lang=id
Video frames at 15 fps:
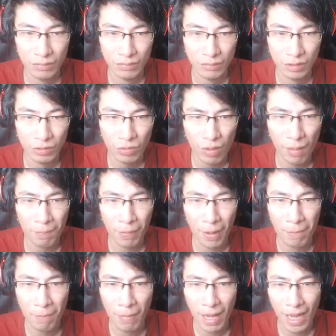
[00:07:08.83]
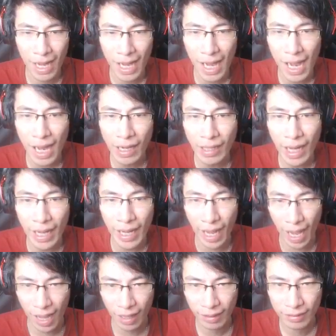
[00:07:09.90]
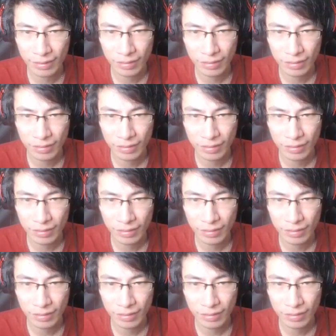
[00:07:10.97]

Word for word: Ini gua sampai mana ya?